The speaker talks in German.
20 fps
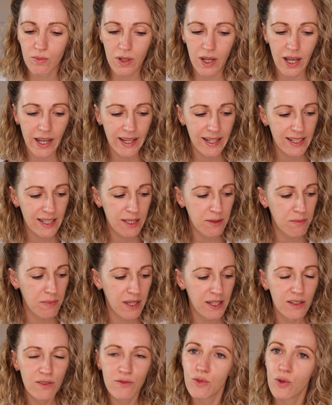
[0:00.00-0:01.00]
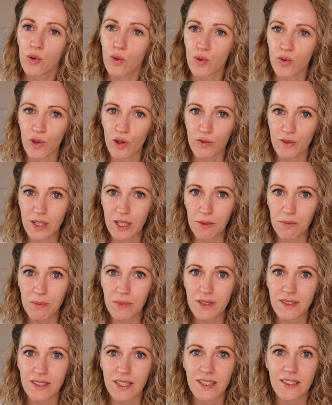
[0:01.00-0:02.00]
eigentlich mehr den Fokus auf die Lippen
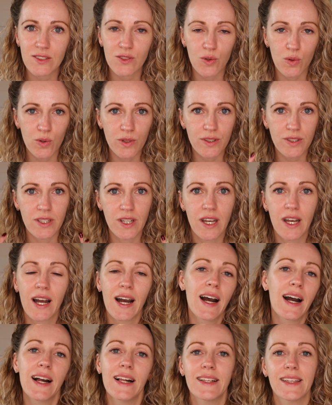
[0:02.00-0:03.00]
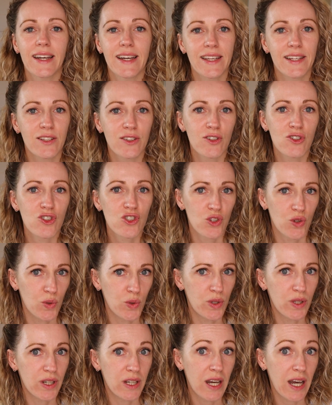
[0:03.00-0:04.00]
gesetzt und halt eine
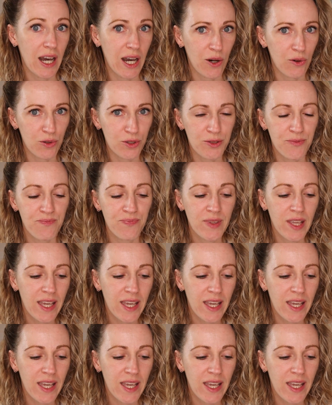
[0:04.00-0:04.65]
schöne Haut.